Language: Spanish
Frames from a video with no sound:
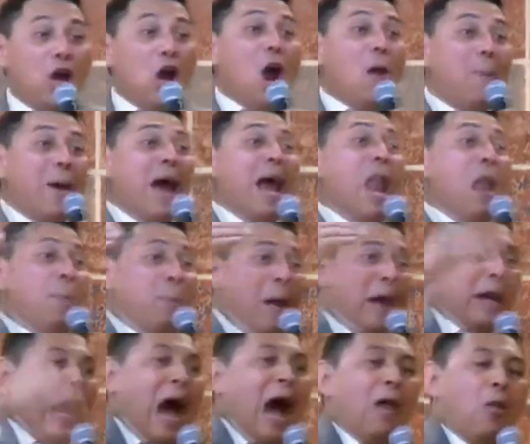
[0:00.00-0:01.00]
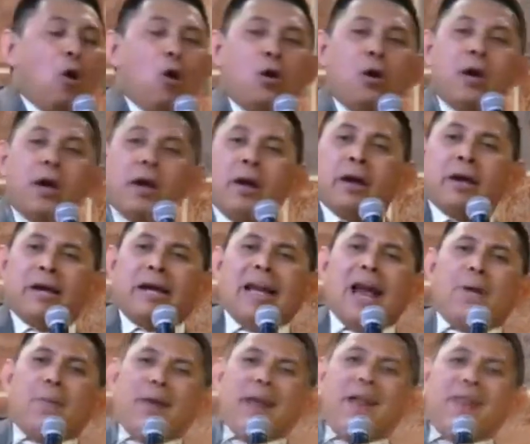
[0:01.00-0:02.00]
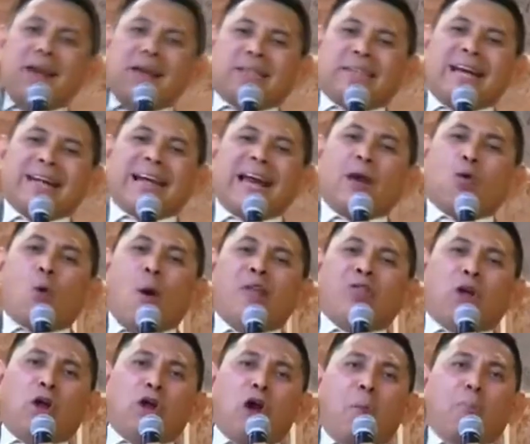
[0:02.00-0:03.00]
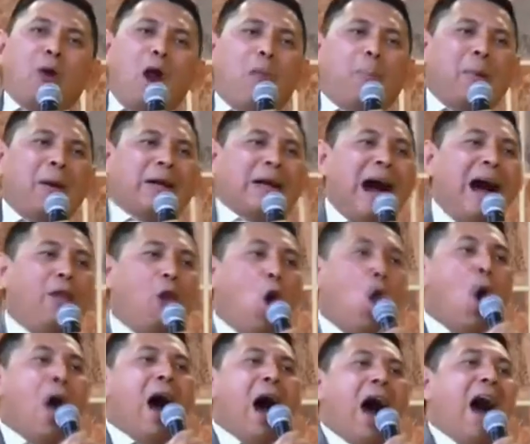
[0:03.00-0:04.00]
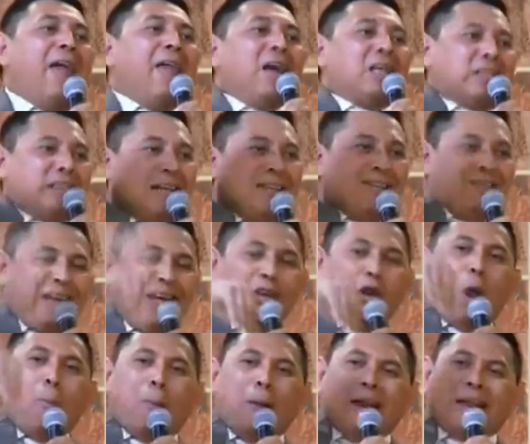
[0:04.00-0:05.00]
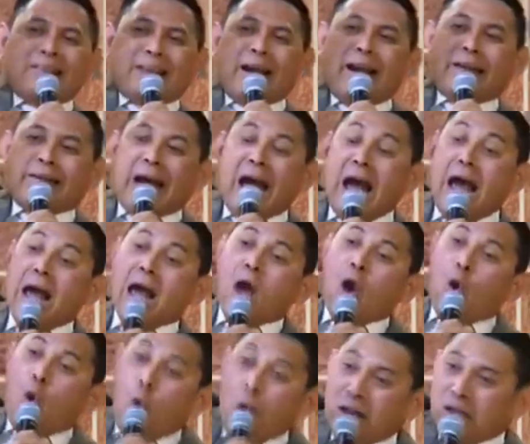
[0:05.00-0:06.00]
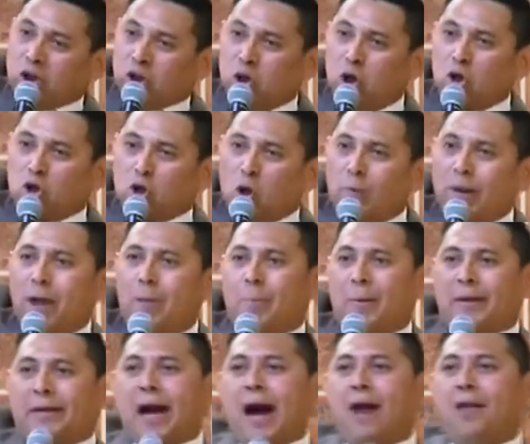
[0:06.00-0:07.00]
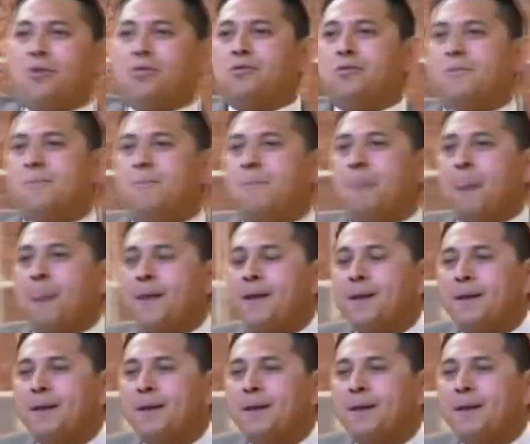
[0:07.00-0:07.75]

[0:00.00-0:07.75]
Dios ve el pecado. Y la Biblia dice que cuando Dios vio el pecado, ha descendido para traer qué? Juicio sobre el pecado.